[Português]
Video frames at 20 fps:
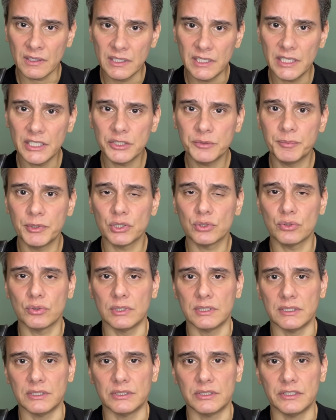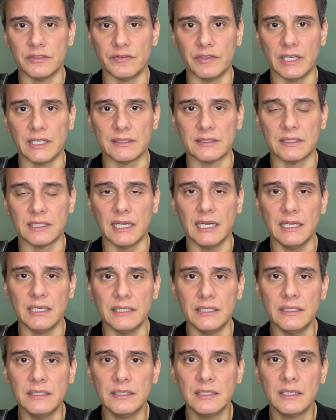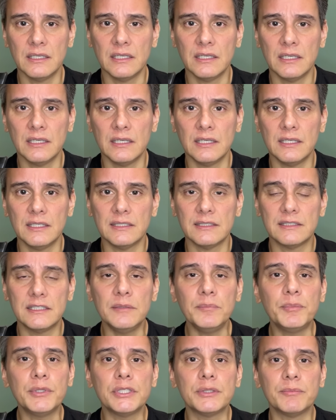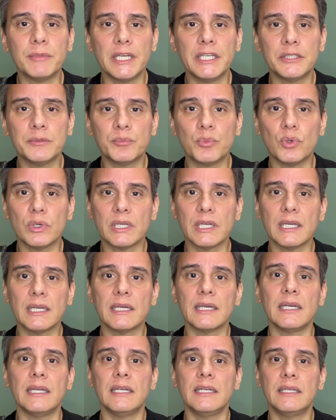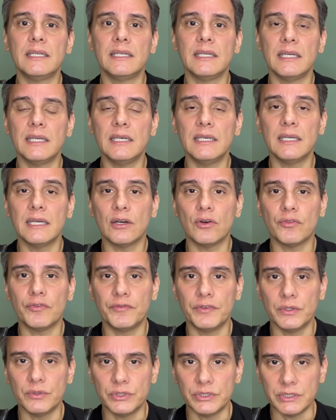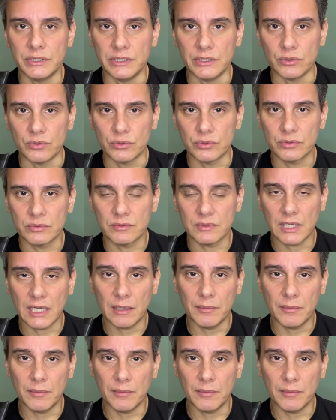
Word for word: que as pessoas estivessem ali simplesmente porque creem que ele é o Filho de Deus.